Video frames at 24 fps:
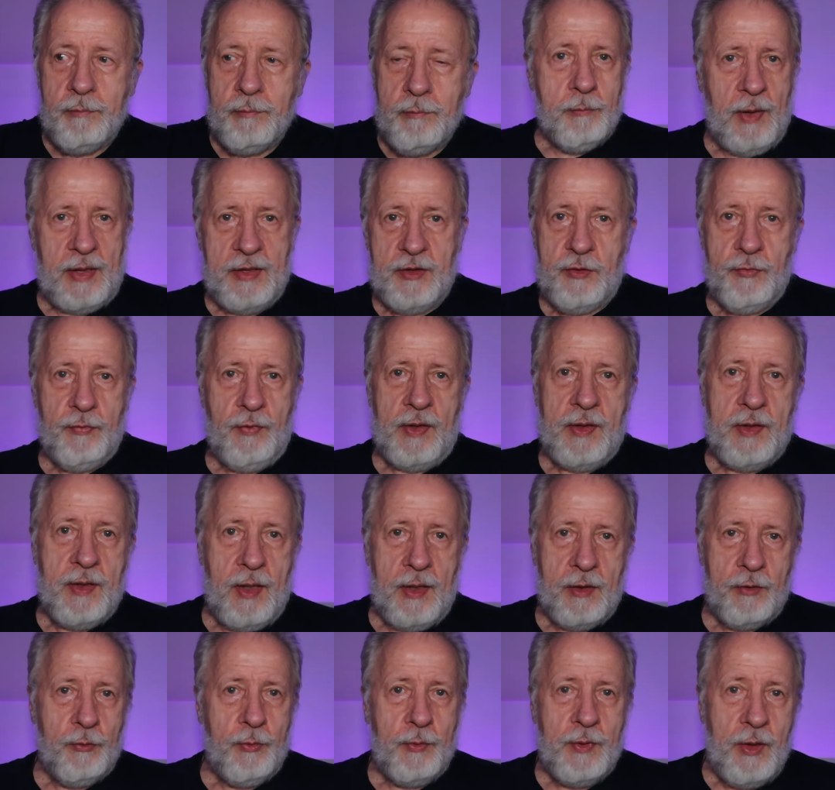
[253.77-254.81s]
mais
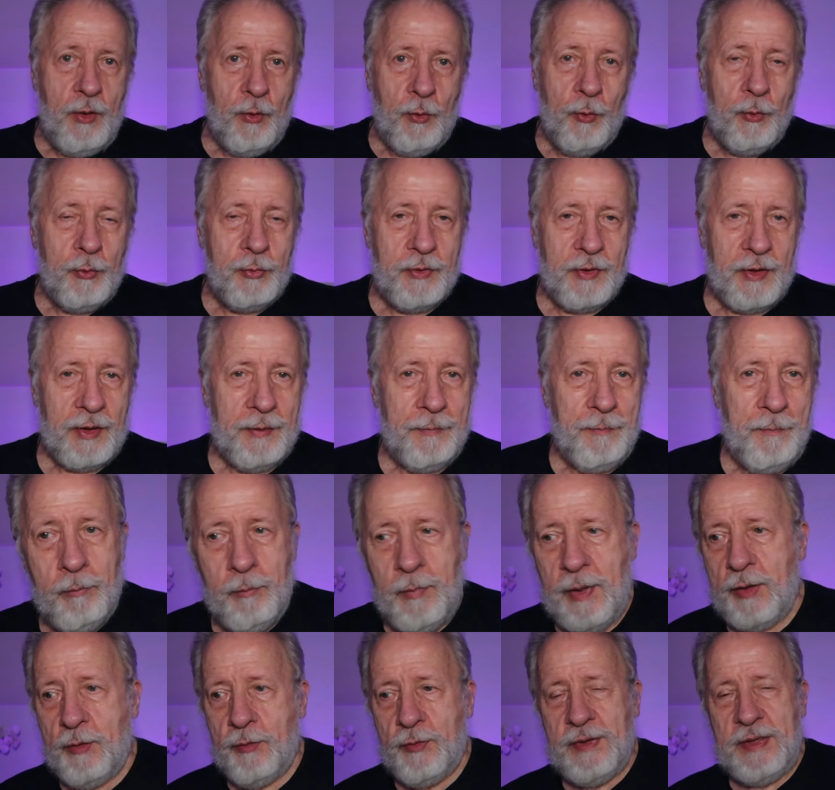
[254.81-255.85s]
devagar do que a outra,
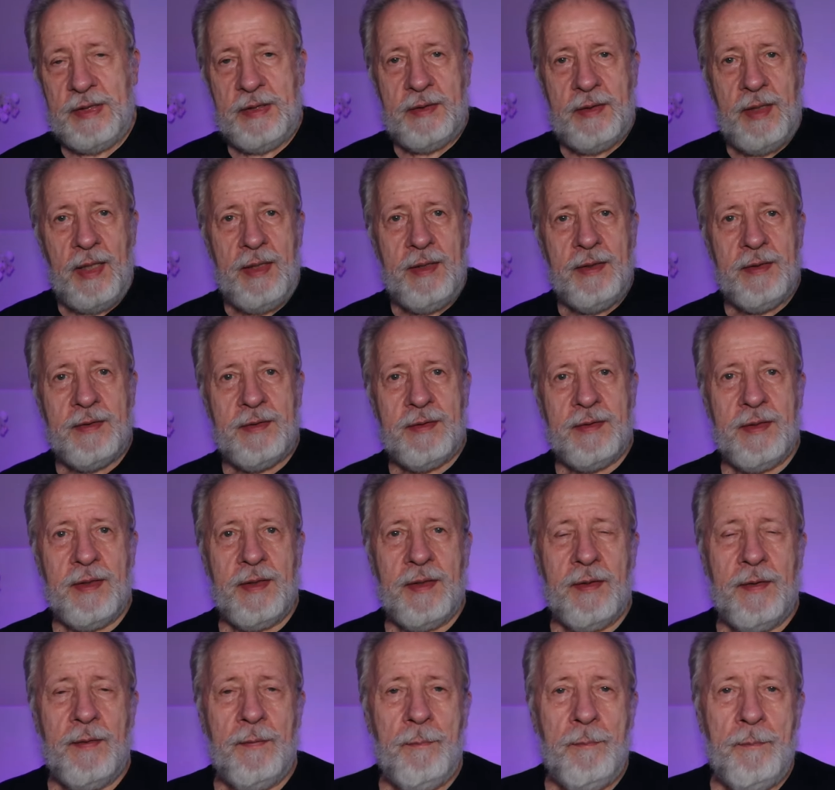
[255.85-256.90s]
menos
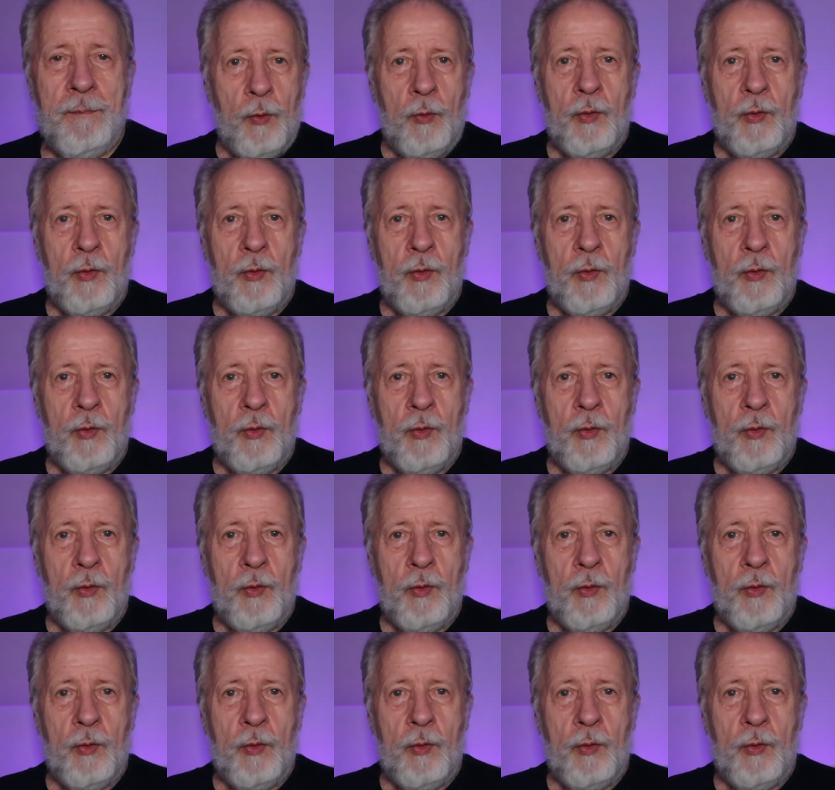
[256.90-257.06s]
intensa,